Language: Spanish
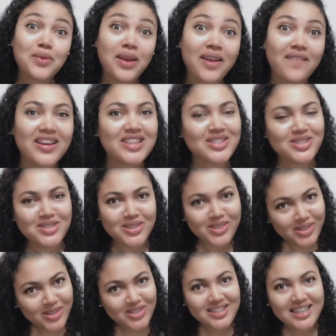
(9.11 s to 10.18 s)
nueva, yo
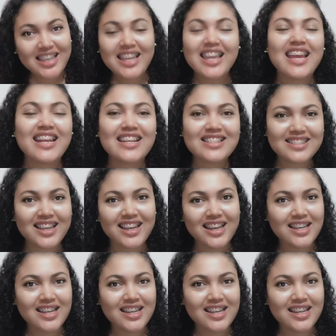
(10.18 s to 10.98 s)
soy Rosy y en este